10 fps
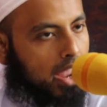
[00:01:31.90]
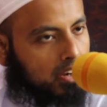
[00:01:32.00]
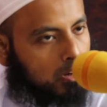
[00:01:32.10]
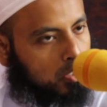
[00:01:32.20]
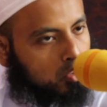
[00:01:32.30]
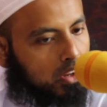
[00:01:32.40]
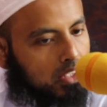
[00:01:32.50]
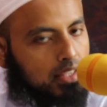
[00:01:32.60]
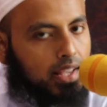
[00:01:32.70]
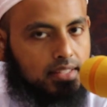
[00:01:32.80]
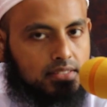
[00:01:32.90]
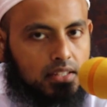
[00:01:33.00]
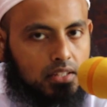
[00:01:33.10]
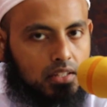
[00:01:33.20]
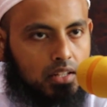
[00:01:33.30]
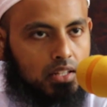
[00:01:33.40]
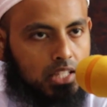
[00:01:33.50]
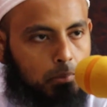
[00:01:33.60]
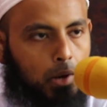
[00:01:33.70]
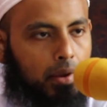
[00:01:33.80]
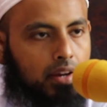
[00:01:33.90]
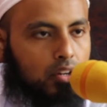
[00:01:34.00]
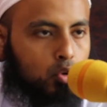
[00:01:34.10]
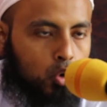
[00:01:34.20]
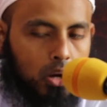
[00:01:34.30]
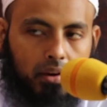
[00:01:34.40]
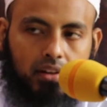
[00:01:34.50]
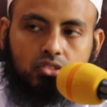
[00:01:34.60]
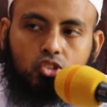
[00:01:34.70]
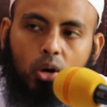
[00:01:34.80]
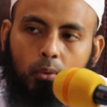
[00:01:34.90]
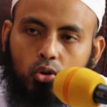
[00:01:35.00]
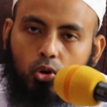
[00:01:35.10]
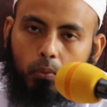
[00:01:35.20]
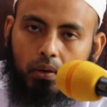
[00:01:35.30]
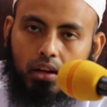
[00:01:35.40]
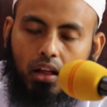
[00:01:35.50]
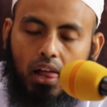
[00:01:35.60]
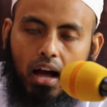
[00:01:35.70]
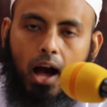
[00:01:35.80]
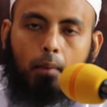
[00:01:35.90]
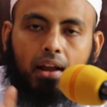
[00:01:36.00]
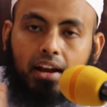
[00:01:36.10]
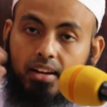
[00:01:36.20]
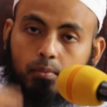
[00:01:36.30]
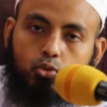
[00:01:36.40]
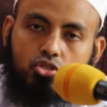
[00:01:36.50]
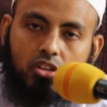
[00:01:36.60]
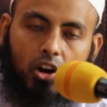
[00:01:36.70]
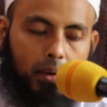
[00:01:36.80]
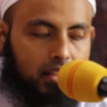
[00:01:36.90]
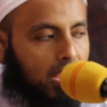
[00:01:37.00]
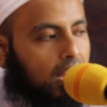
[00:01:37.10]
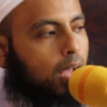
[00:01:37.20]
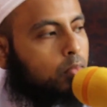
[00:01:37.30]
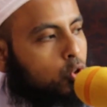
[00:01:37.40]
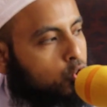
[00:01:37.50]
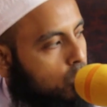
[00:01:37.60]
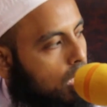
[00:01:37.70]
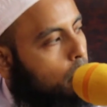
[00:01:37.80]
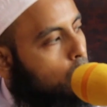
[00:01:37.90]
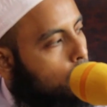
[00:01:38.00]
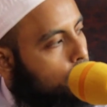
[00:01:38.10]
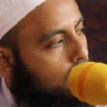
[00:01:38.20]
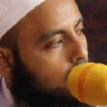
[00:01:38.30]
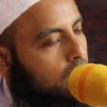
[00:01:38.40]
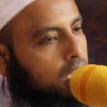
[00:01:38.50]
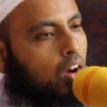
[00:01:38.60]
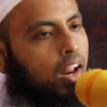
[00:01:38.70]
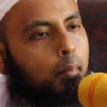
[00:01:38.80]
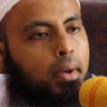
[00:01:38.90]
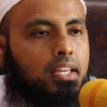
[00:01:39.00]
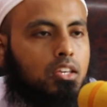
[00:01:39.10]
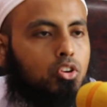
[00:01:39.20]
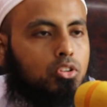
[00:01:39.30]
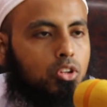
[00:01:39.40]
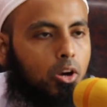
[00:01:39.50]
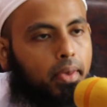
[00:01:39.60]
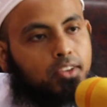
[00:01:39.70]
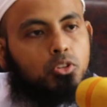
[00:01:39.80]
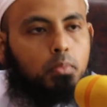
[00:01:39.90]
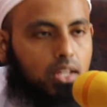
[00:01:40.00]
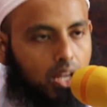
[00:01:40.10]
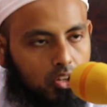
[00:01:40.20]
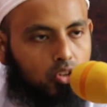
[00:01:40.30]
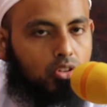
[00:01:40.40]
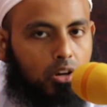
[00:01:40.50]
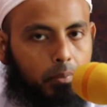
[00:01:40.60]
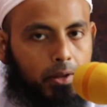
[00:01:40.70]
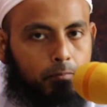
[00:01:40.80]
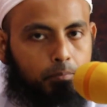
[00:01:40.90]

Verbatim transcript: এটার ভিতরে কি আছে কিভাবে এটা করোনা ভাইরাসকে দমন করবে আমার এটা বুঝতে হবে তাইলে আমি ওষুধ খাবো তাহলে আমাকে কি করতে হবে একজন বিজ্ঞানী হইতে হবে